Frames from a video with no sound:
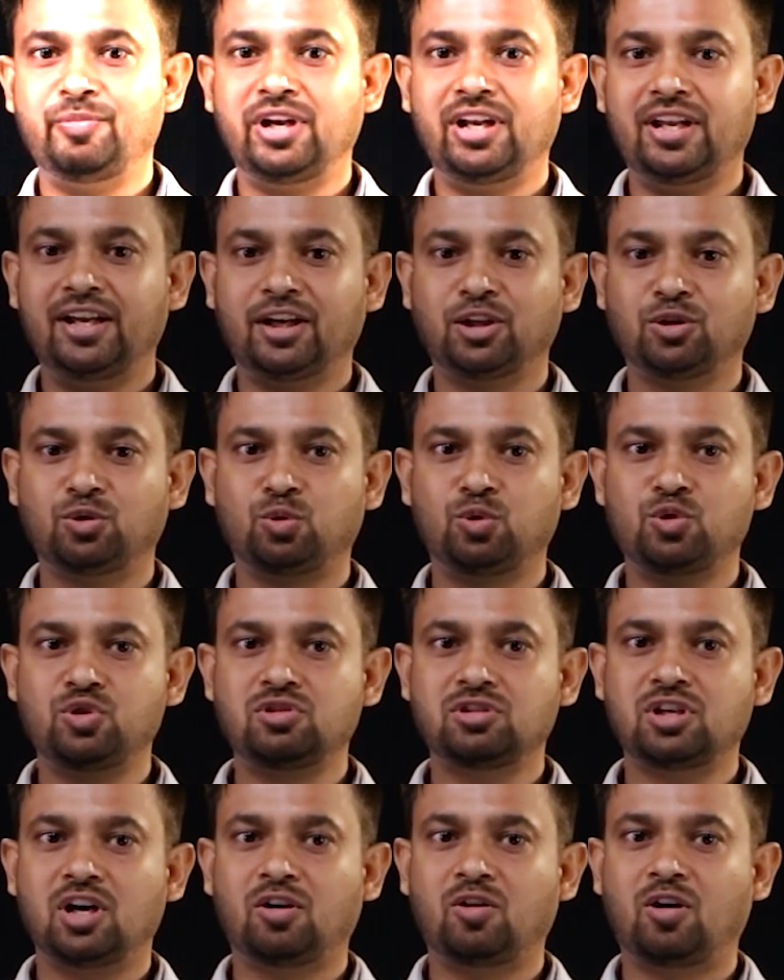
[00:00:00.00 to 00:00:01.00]
मेरे एक
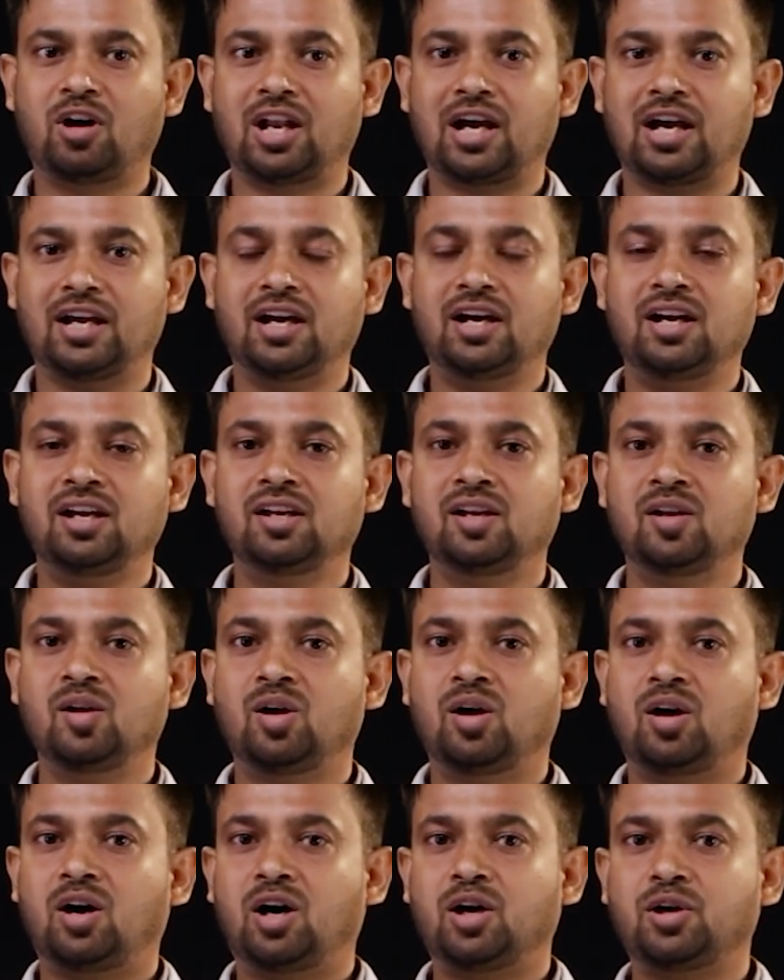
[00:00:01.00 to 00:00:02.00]
दोस्त का कॉल आया
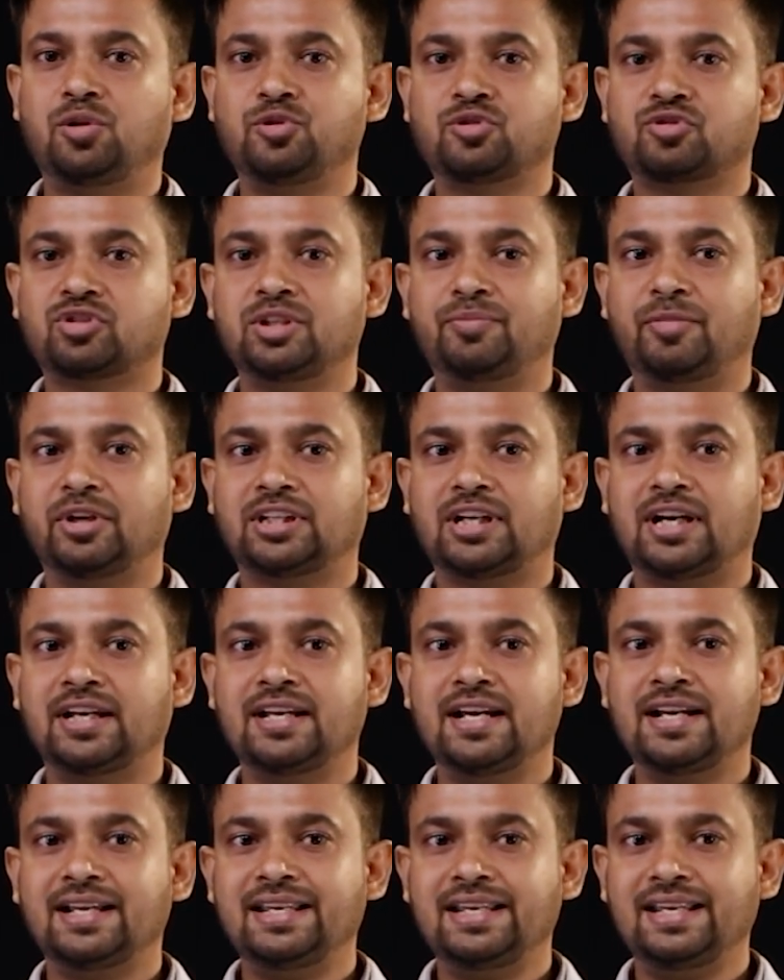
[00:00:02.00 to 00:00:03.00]
और उसने
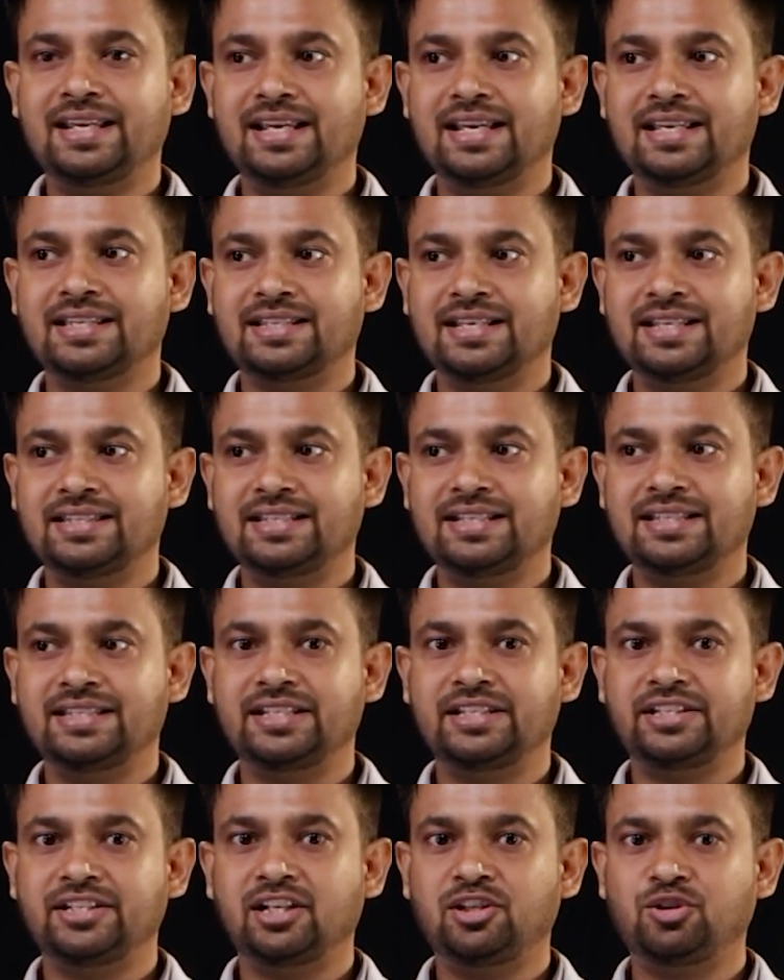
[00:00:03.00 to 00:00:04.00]
बताया कि एस एस सी
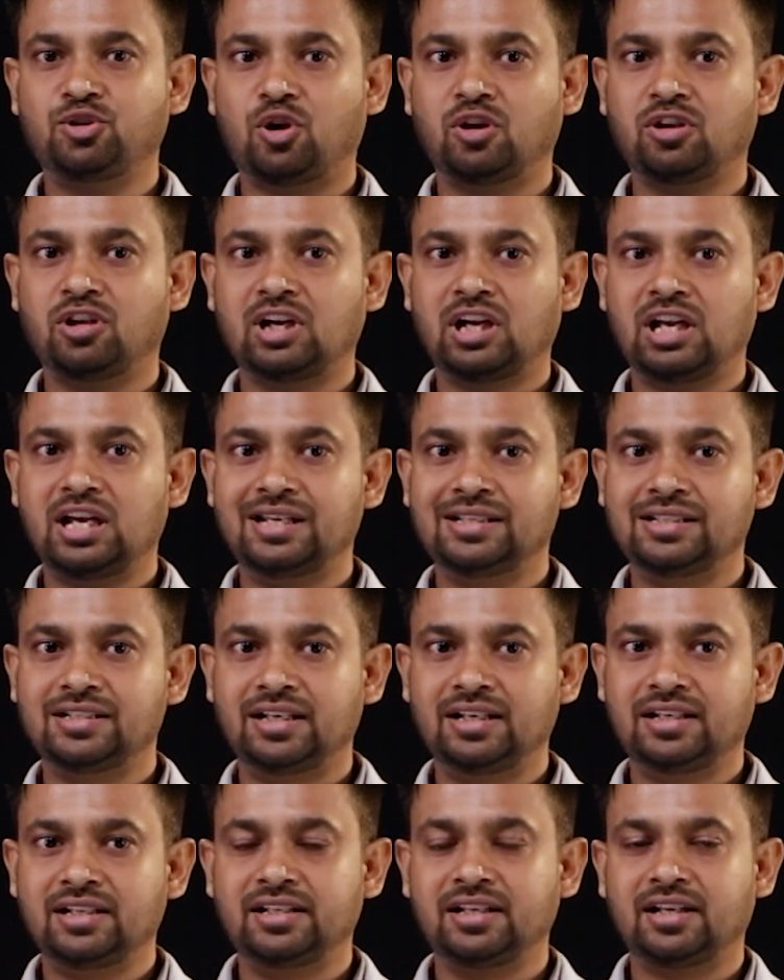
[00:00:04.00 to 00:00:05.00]
सी जी एल चौदह का
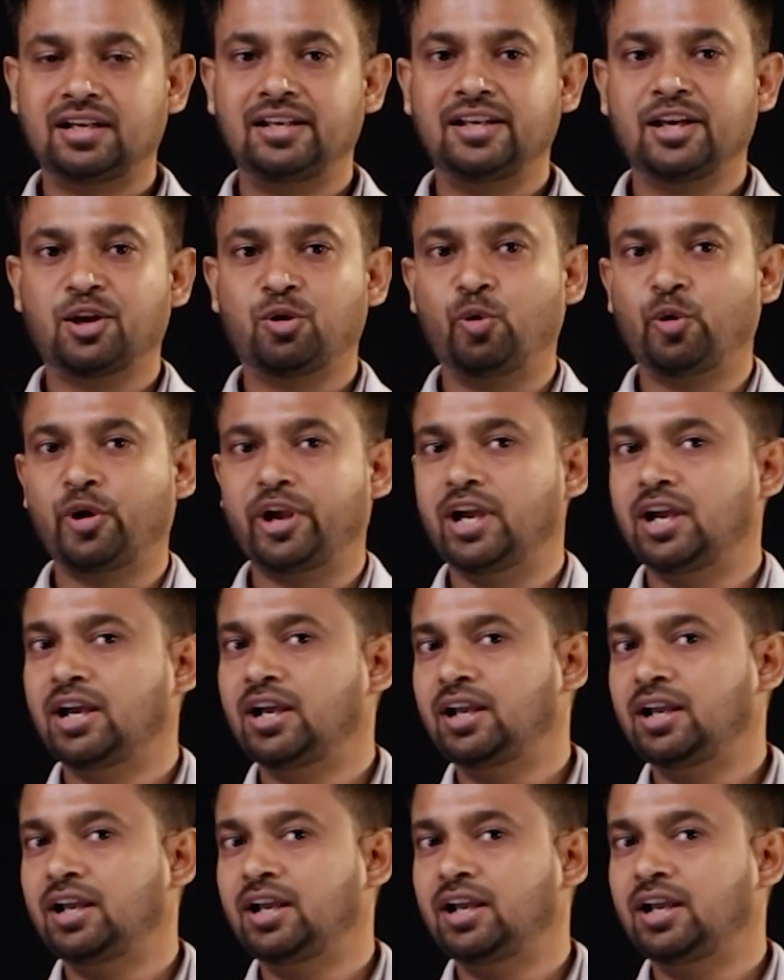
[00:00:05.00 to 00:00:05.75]
रिजल्ट डिक्लेयर हो गया